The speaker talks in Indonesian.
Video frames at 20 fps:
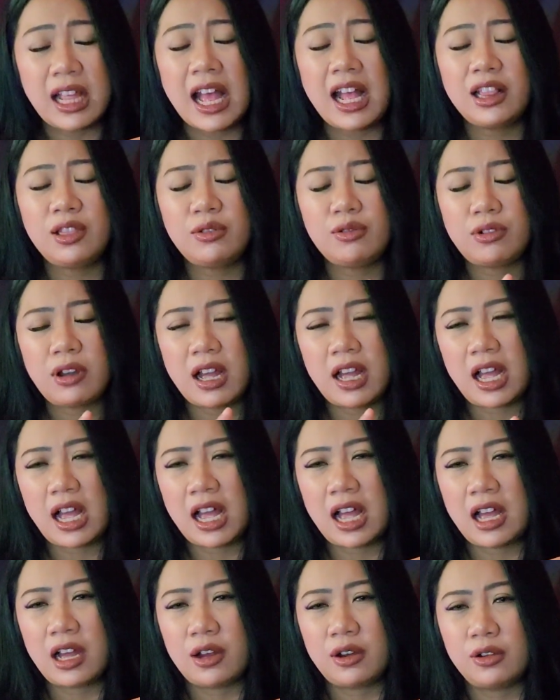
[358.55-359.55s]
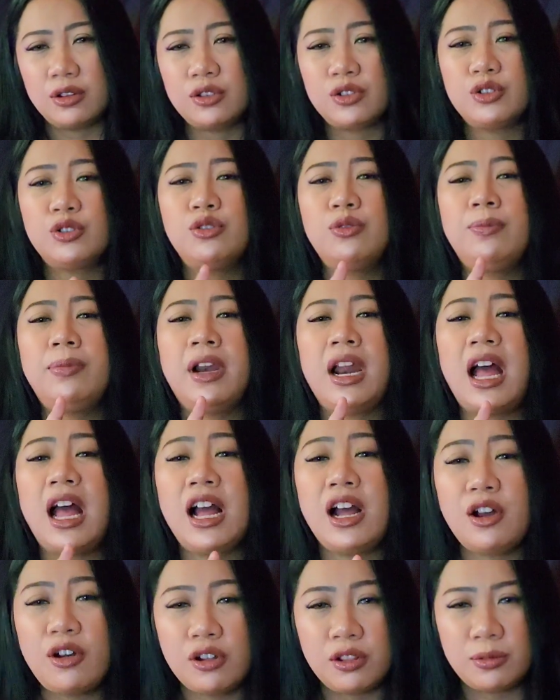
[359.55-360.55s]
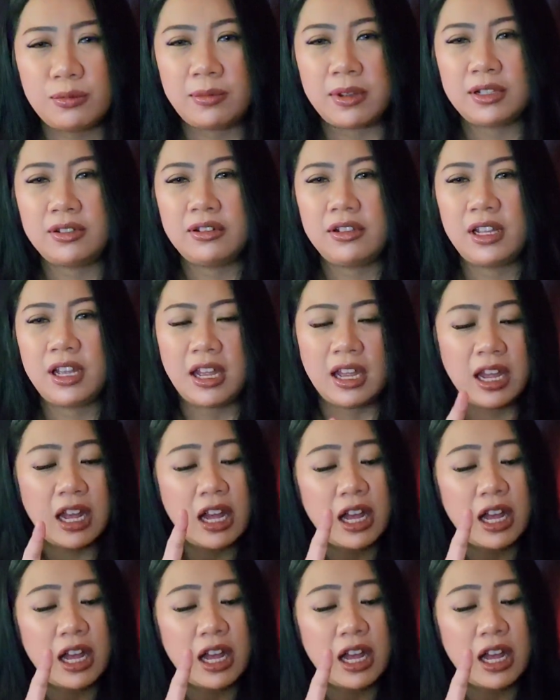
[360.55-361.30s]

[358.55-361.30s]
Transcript: Ah, tukang angkot, supir angkot maksudnya.